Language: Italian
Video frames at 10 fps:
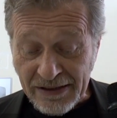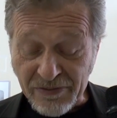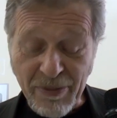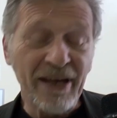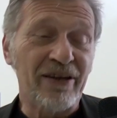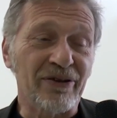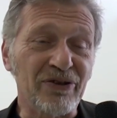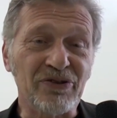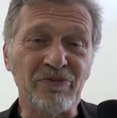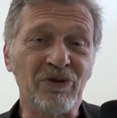specchio
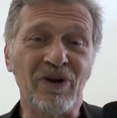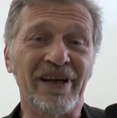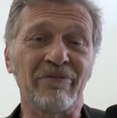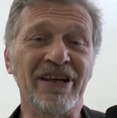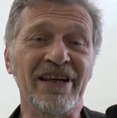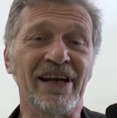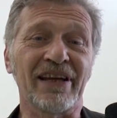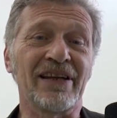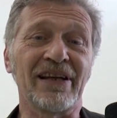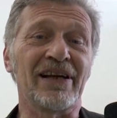insomma in qualche
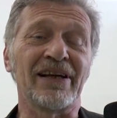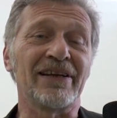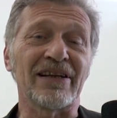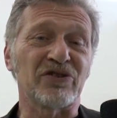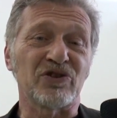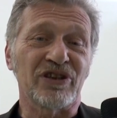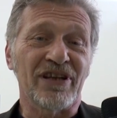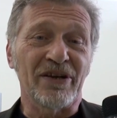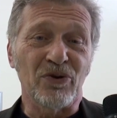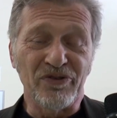maniera della, della
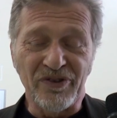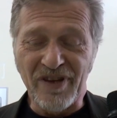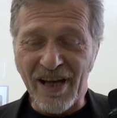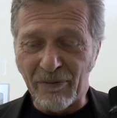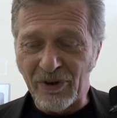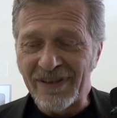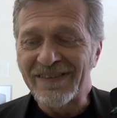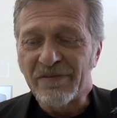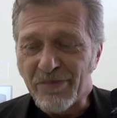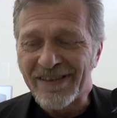società in cui viviamo. È
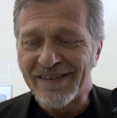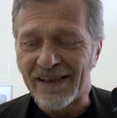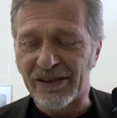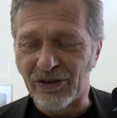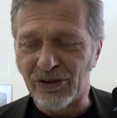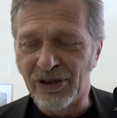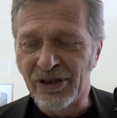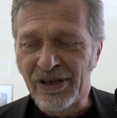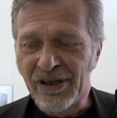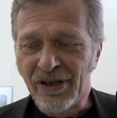sempre stato
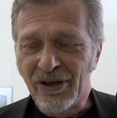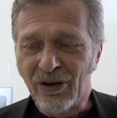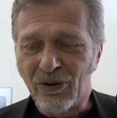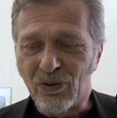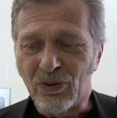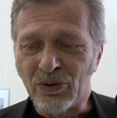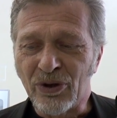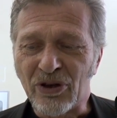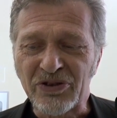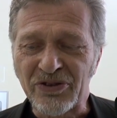
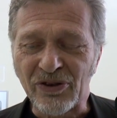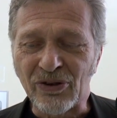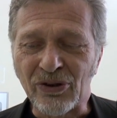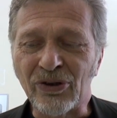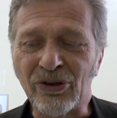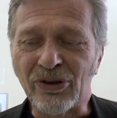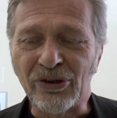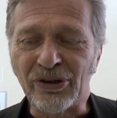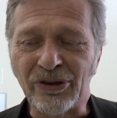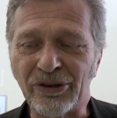un
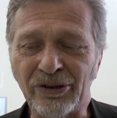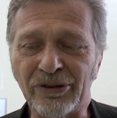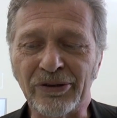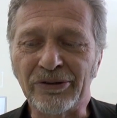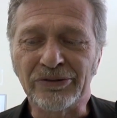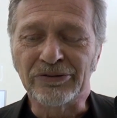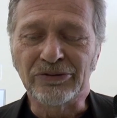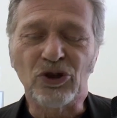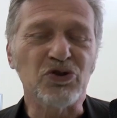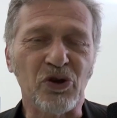nostro,
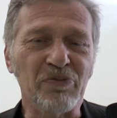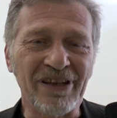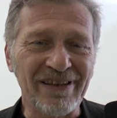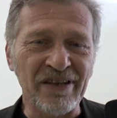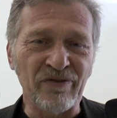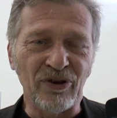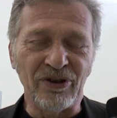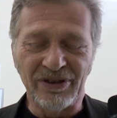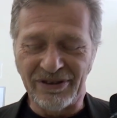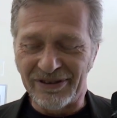un nostro obiettivo
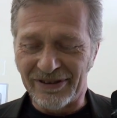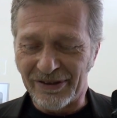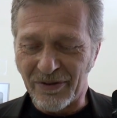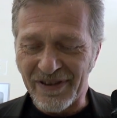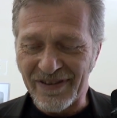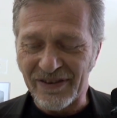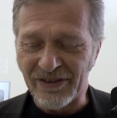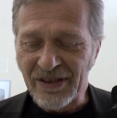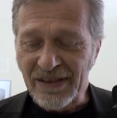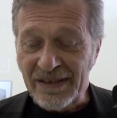eh,
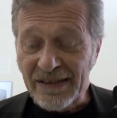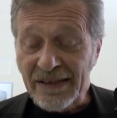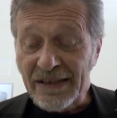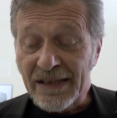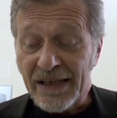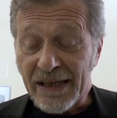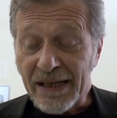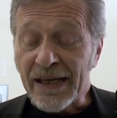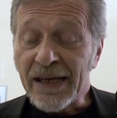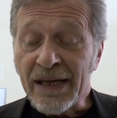questo.
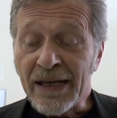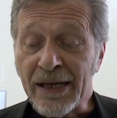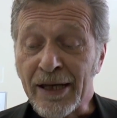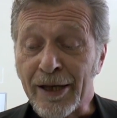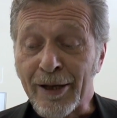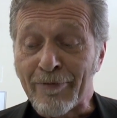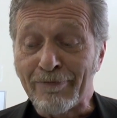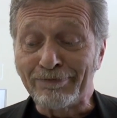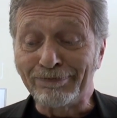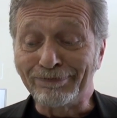
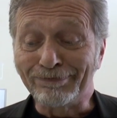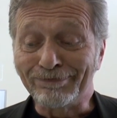E,